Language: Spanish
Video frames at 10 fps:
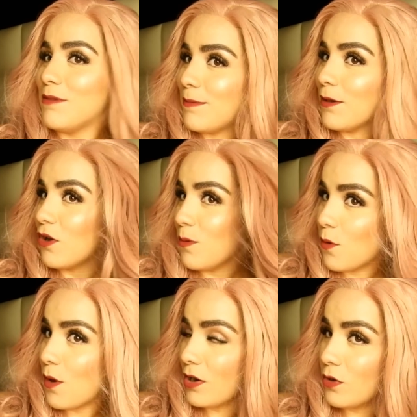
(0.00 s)
me veo
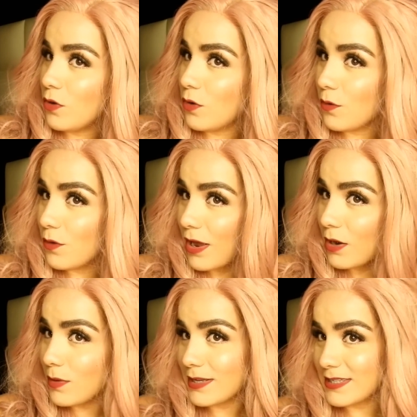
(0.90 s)
como algo,
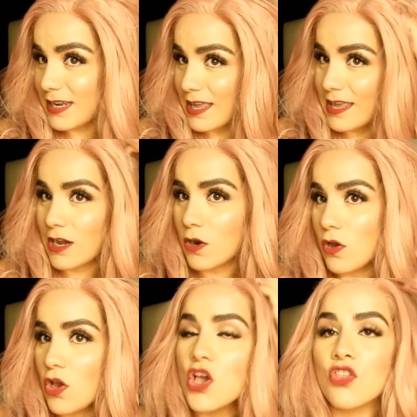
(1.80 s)
algo extraña, ¿no?
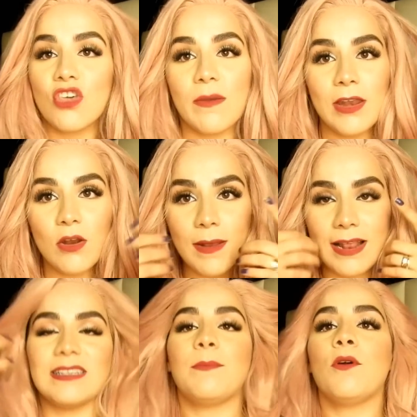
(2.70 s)
Todavía no me
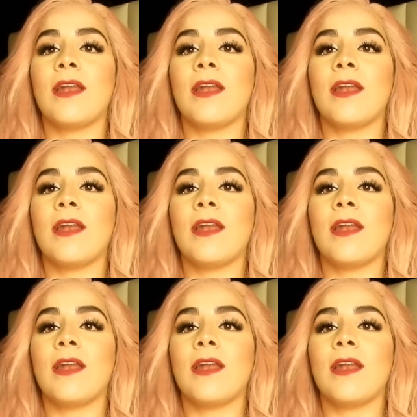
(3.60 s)
la sé